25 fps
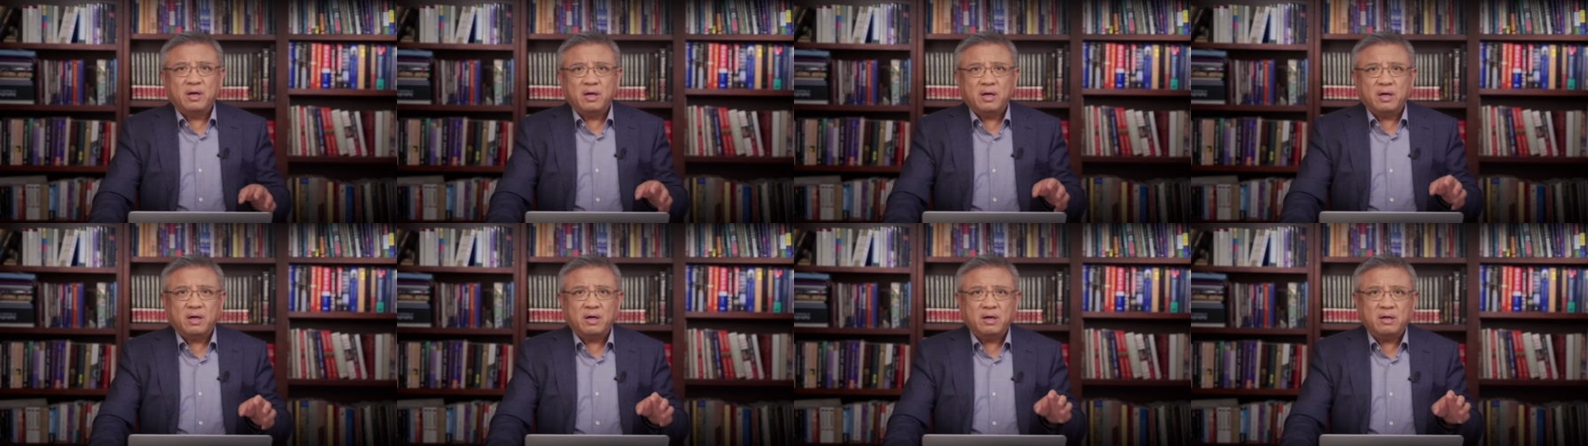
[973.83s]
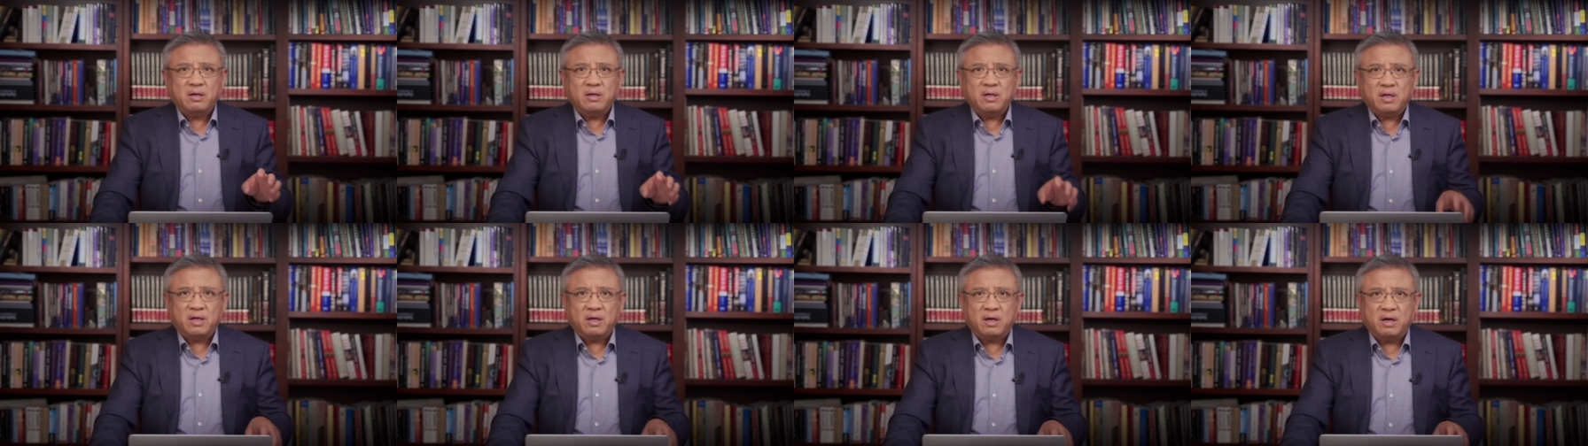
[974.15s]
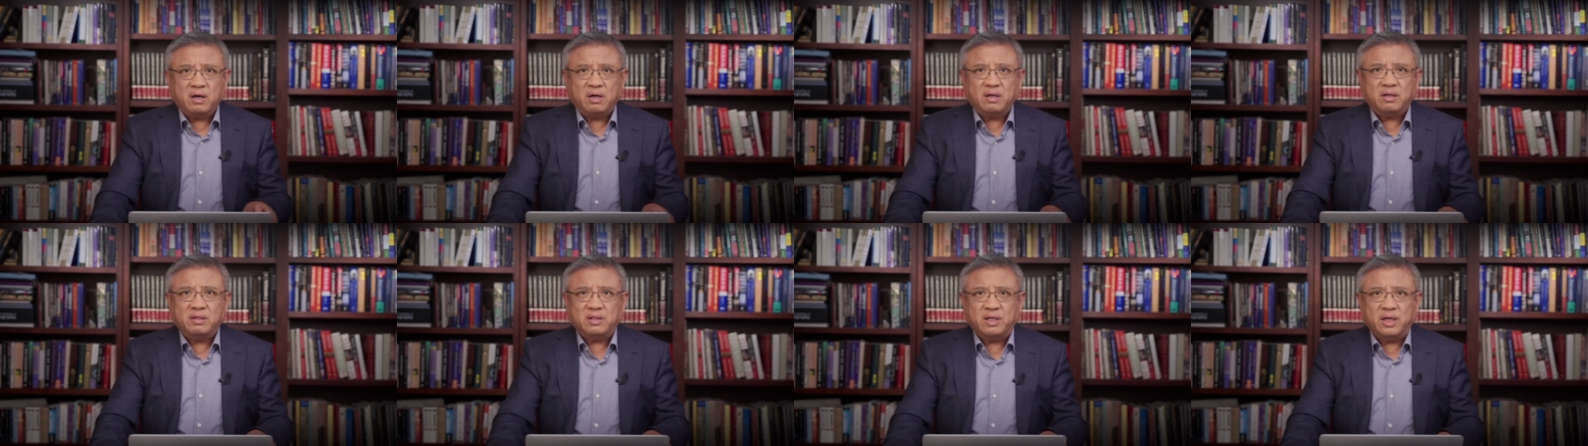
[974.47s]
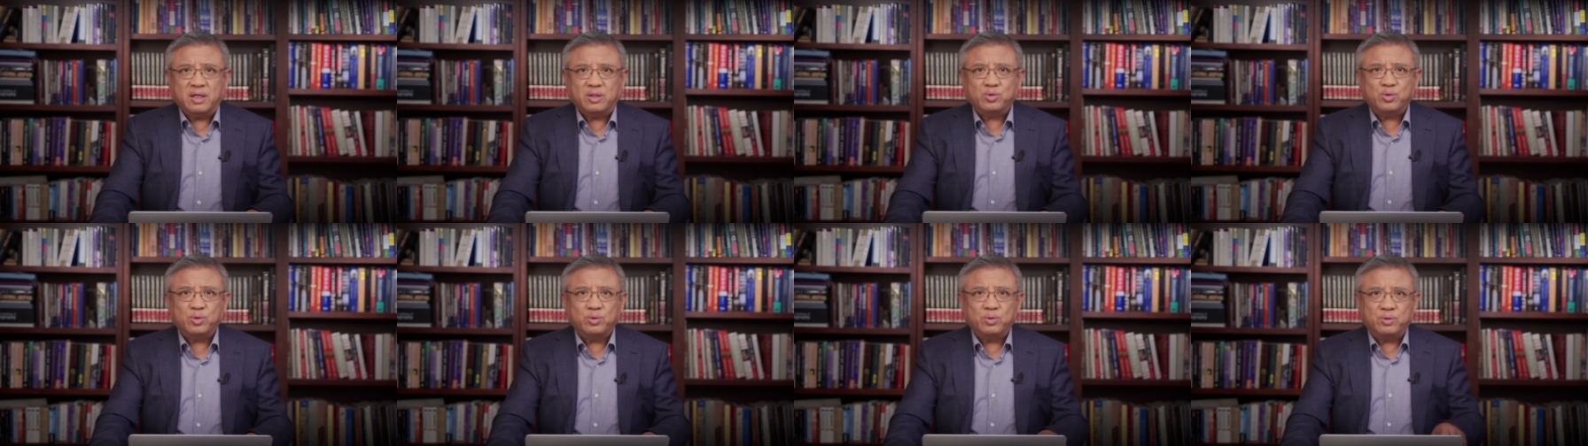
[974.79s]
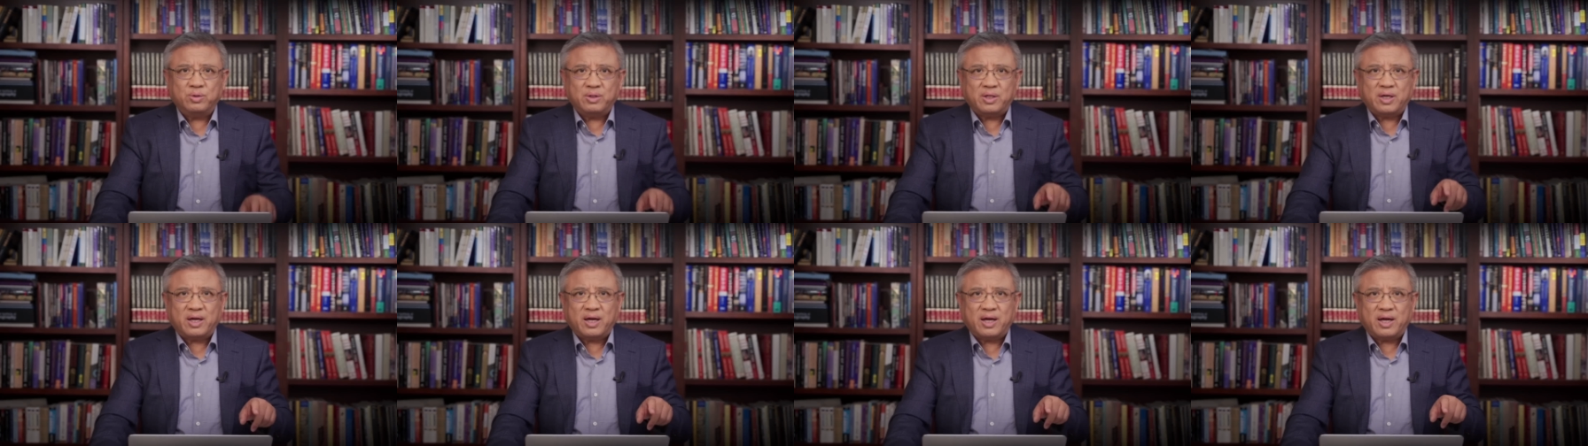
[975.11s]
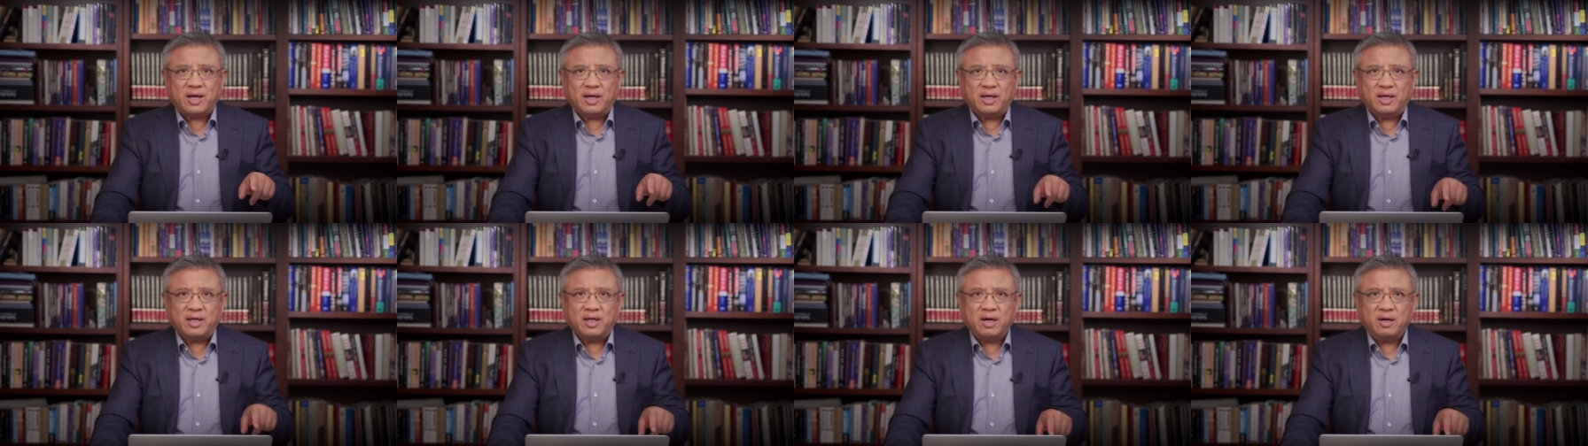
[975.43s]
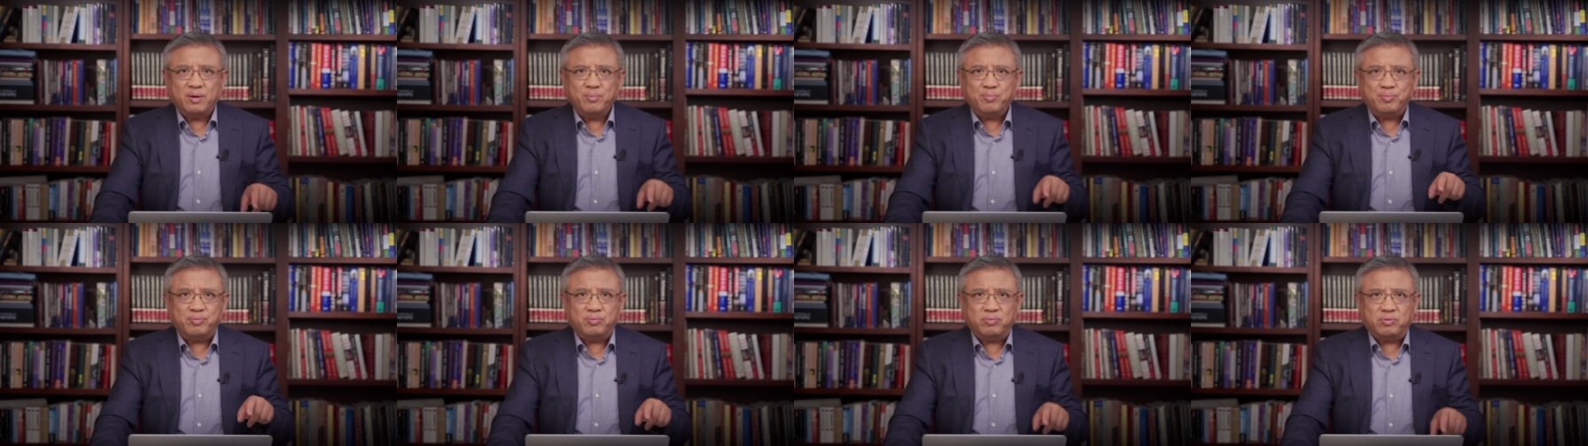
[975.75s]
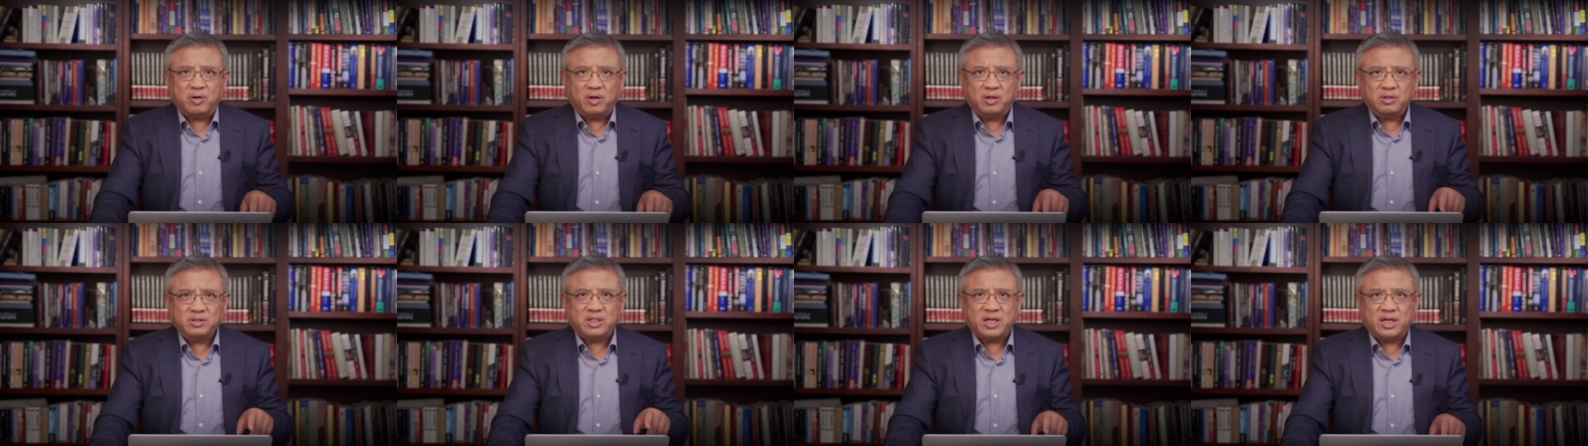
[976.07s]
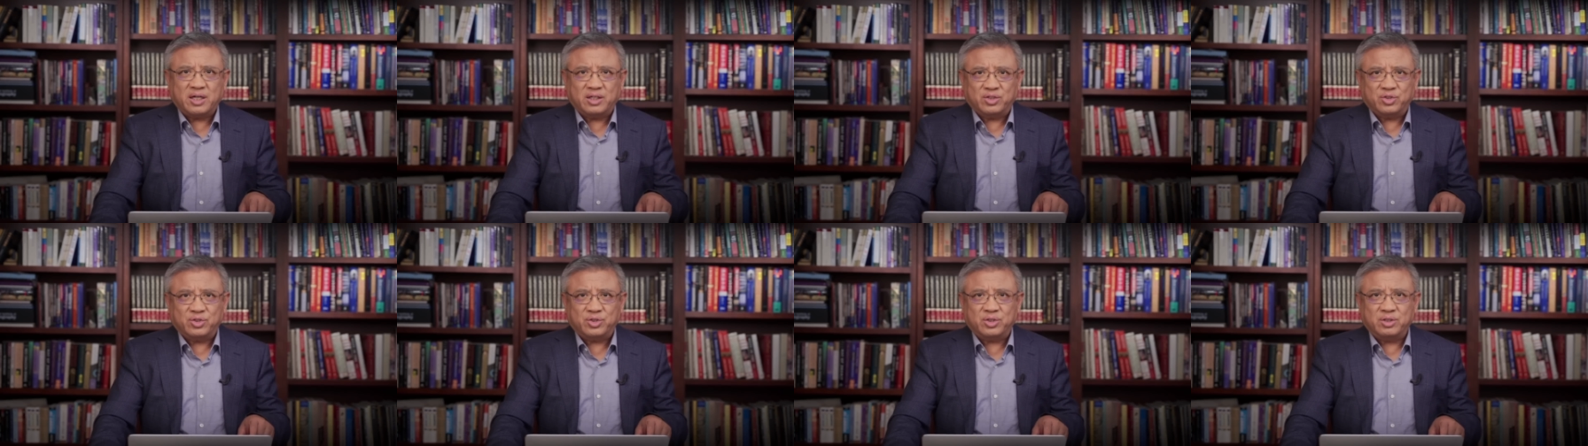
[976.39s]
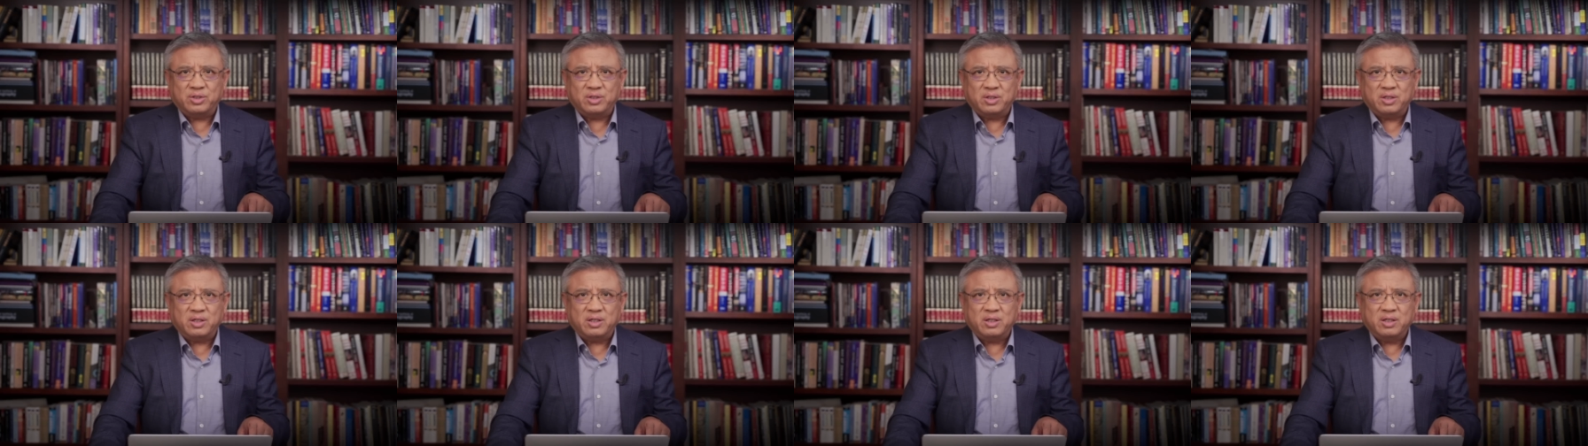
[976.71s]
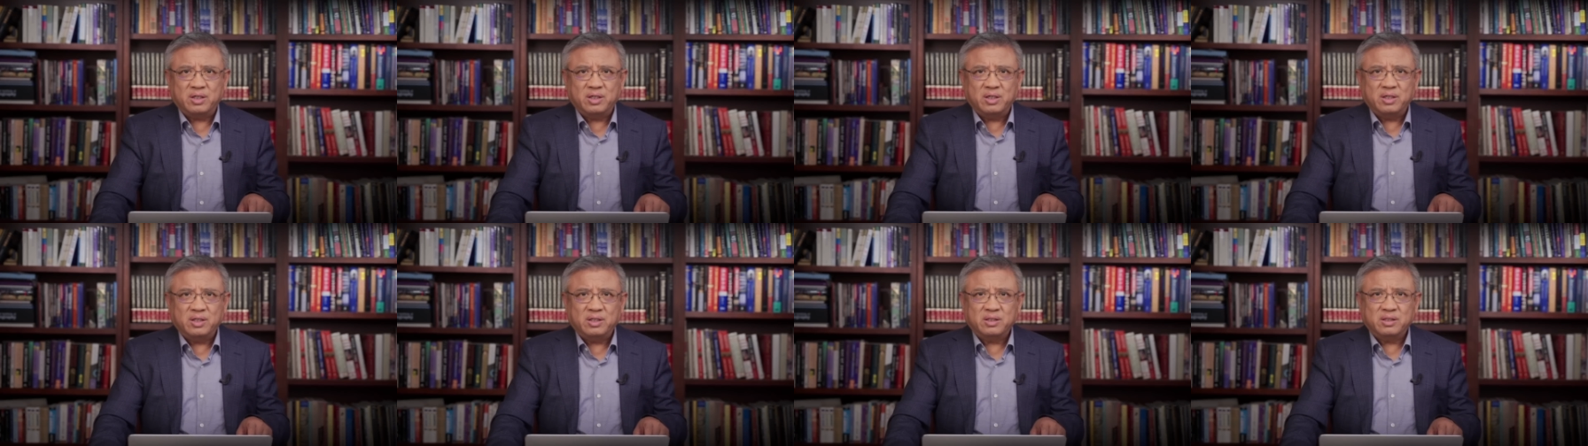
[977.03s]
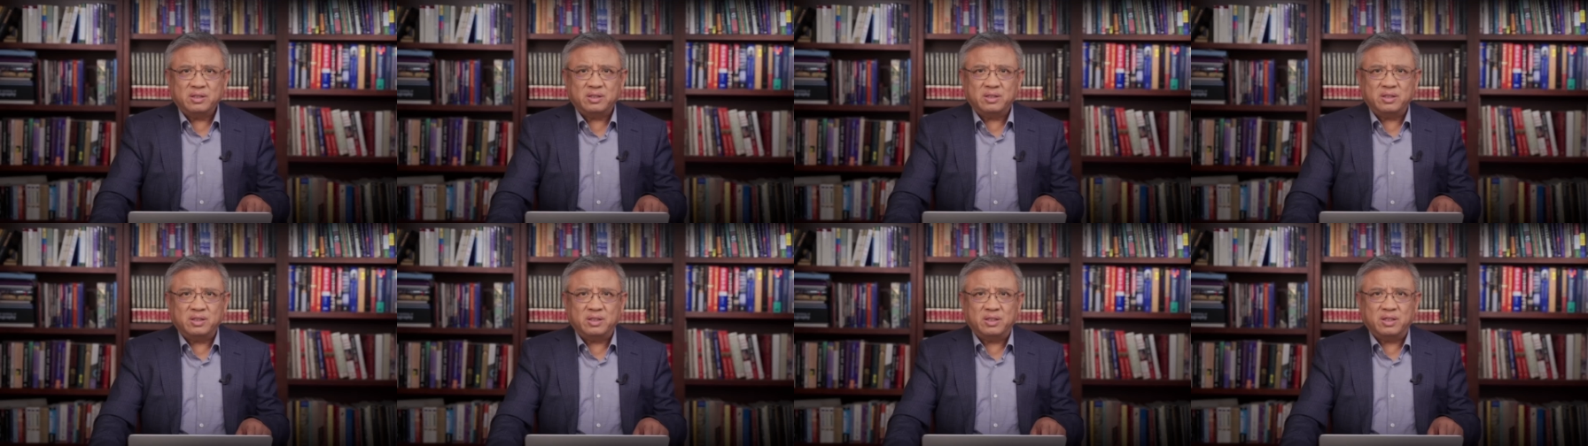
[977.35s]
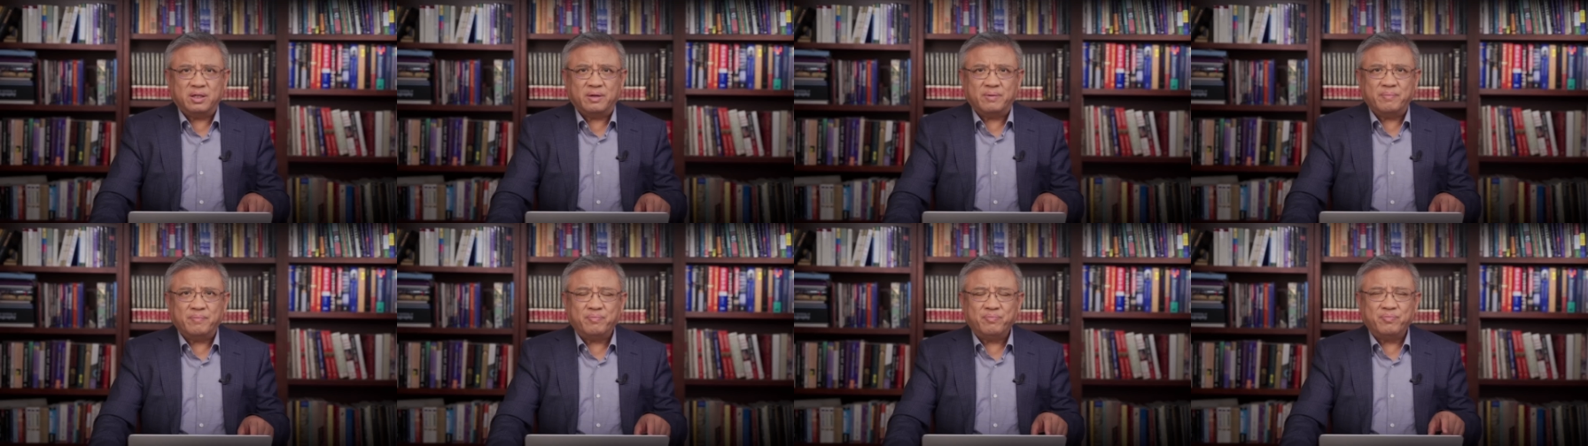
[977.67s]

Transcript: 二零二二年中国的海洋捕捞产值是